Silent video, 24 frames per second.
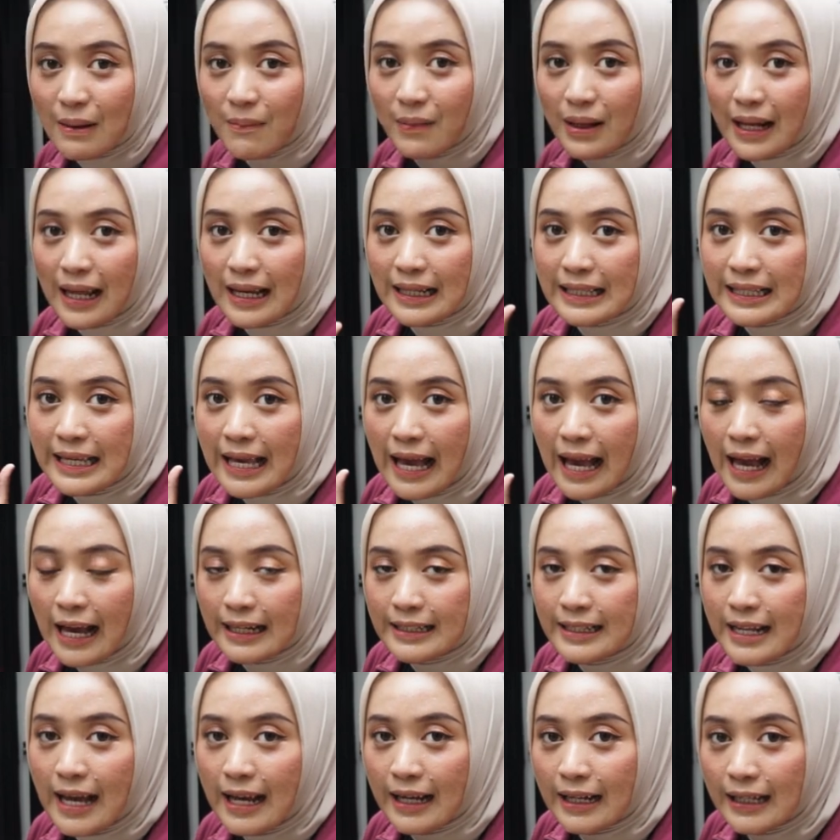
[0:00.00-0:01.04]
ditambah lagi
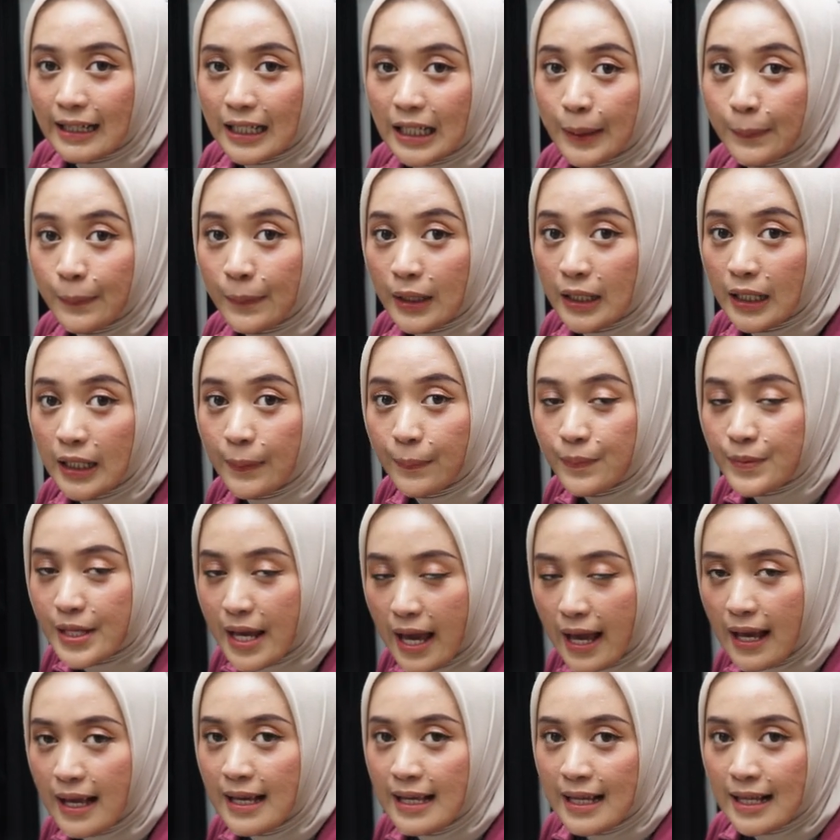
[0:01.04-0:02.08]
ada
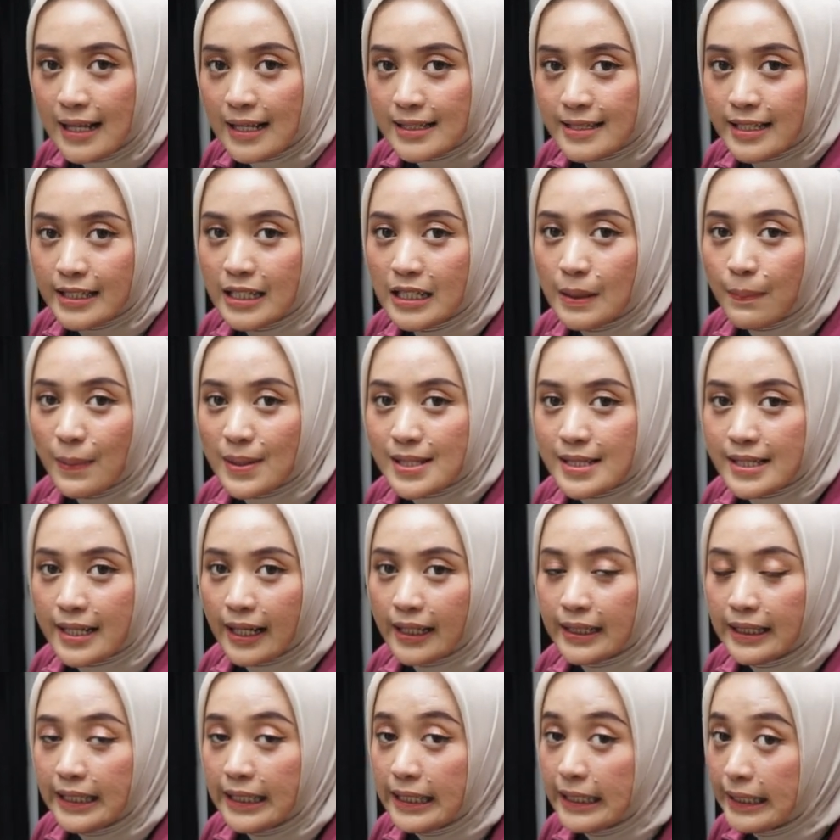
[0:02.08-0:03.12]
klip-klipnya. Jadi
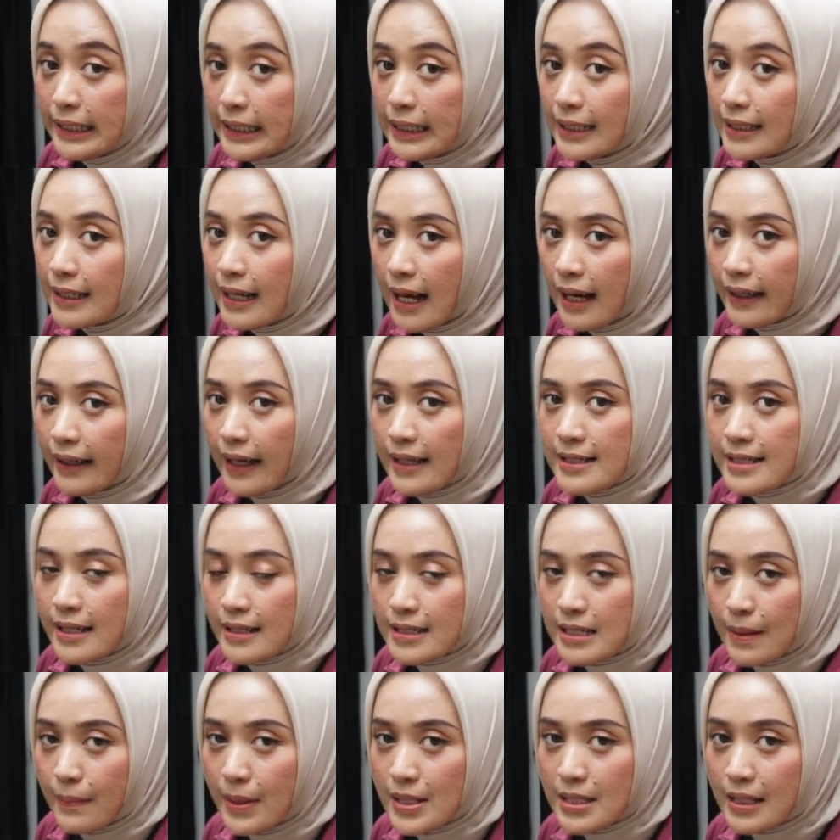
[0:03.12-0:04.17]
dipastikan ini nggak geser
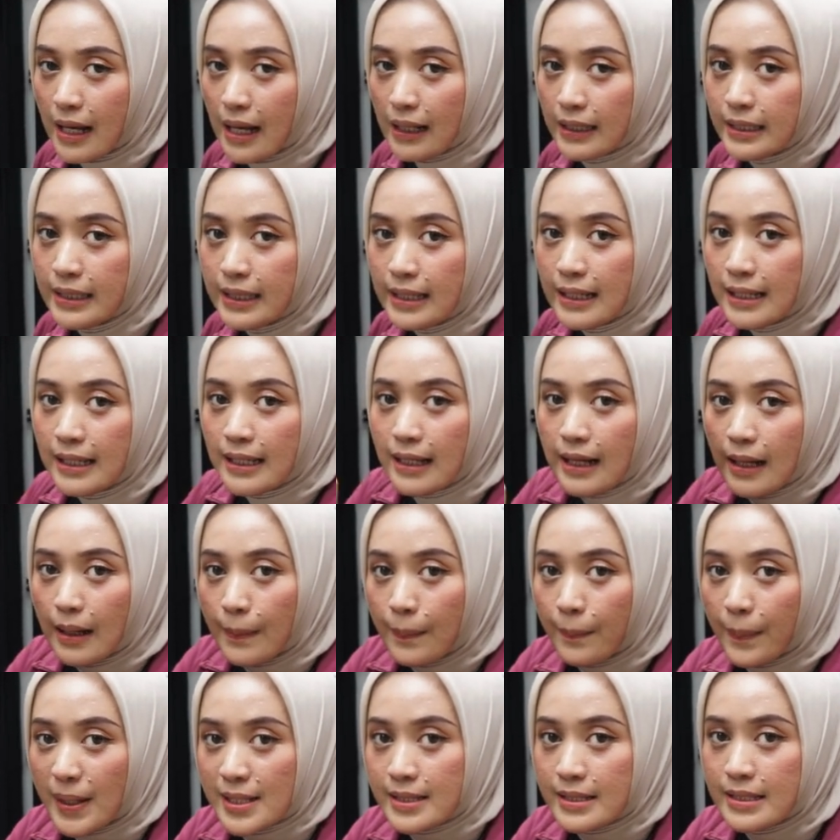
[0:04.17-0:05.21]
sama sekali
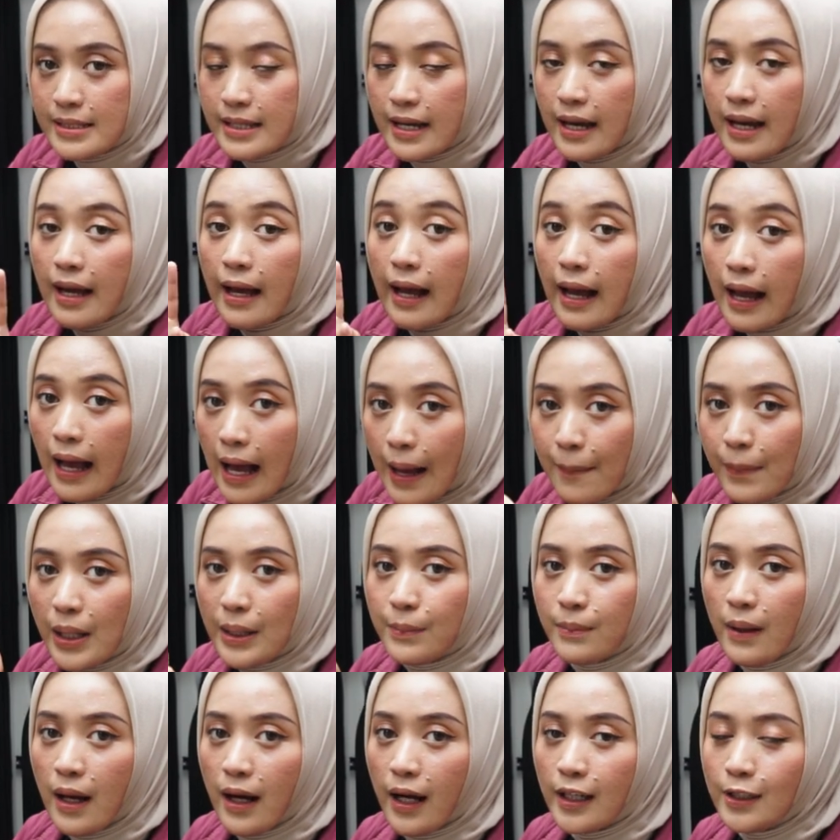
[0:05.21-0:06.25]
pastinya
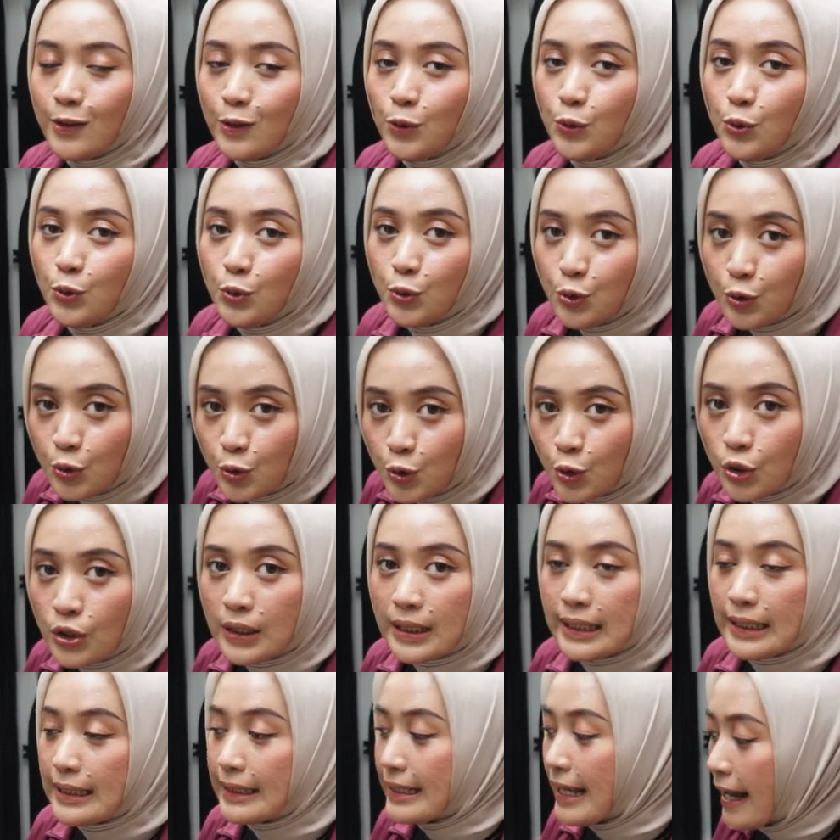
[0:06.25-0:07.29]
aman banget untuk
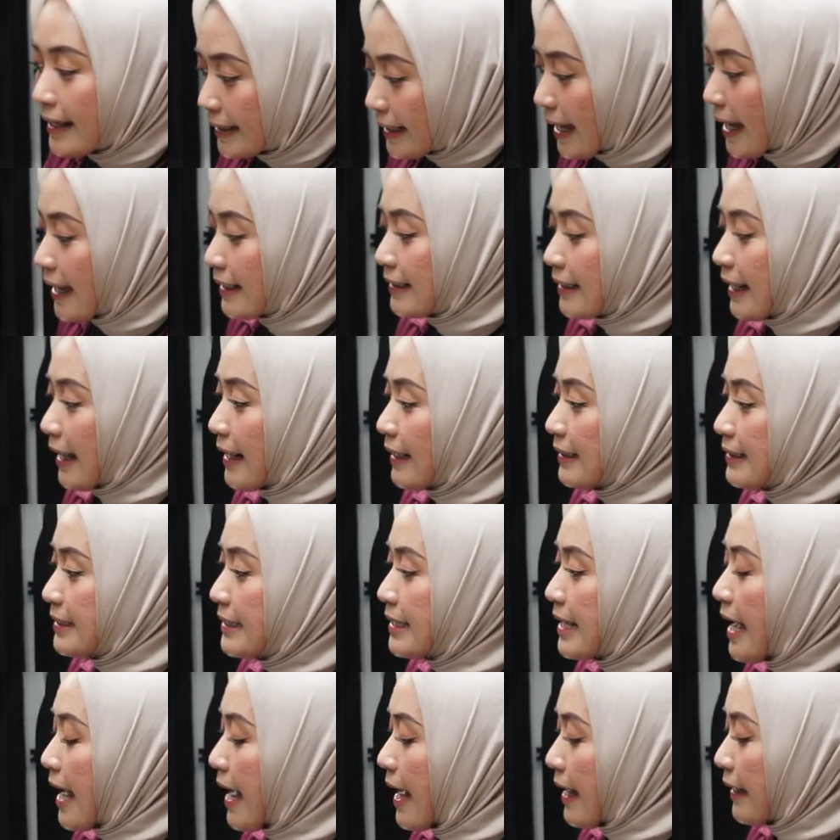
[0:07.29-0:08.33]
kendaraan
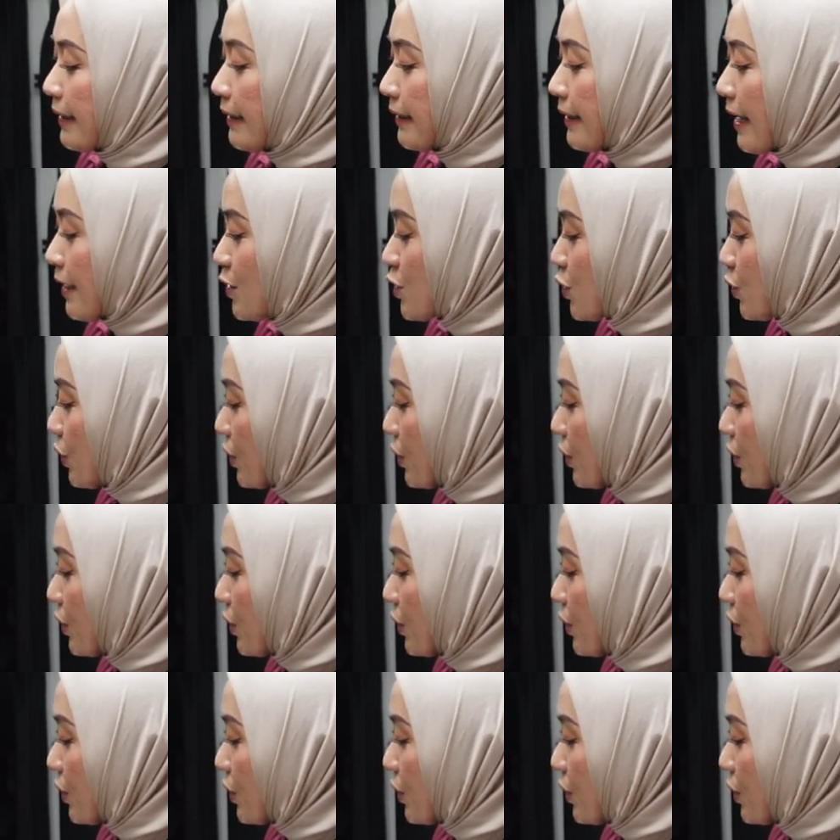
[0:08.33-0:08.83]
kalian. Dan